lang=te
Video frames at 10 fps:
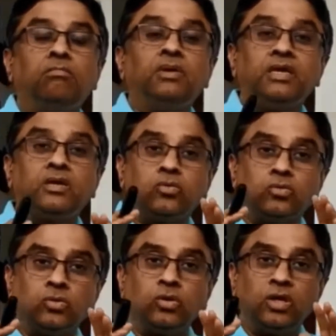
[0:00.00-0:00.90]
మీకు
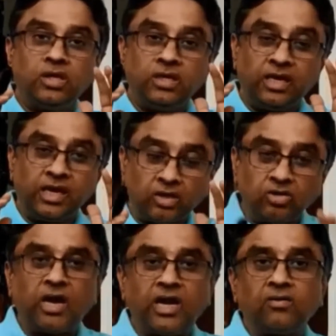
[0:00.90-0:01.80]
ఈ గడ్డు
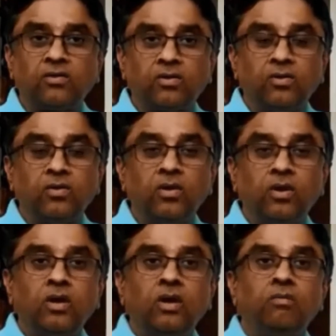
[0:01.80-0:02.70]
కాలంలో
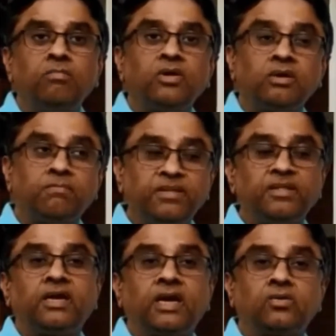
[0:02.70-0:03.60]
మీకు
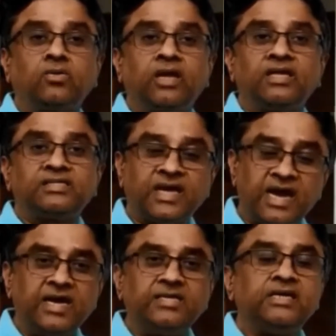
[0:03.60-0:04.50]
ఇబ్బందులు కలగకుండా
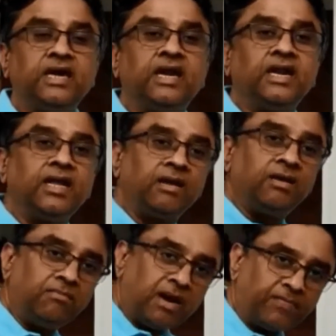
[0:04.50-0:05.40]
సహాయం చేయాలనే
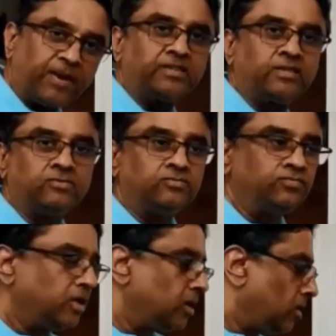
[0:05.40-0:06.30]
మా ప్రయత్నం
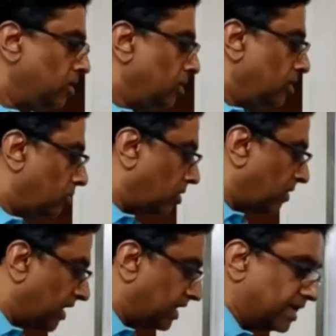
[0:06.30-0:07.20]

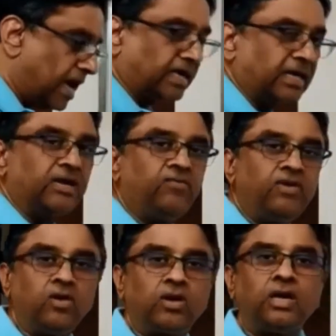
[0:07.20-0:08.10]
ఒకవేళ ఈ డాక్టర్ గారి
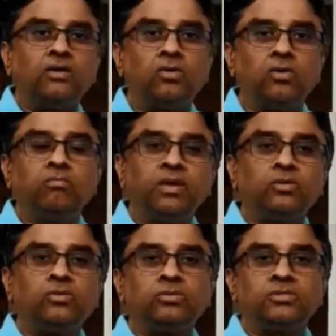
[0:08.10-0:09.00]
వీడియో కాల్లో
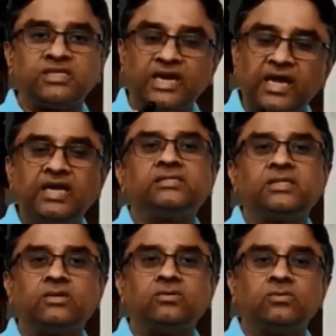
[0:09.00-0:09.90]
మీకు సలహాలు
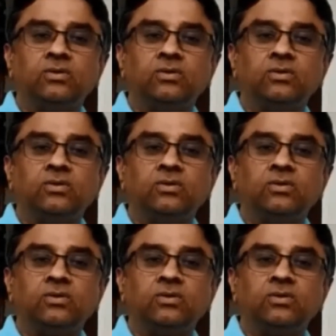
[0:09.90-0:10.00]
ఇస్తారు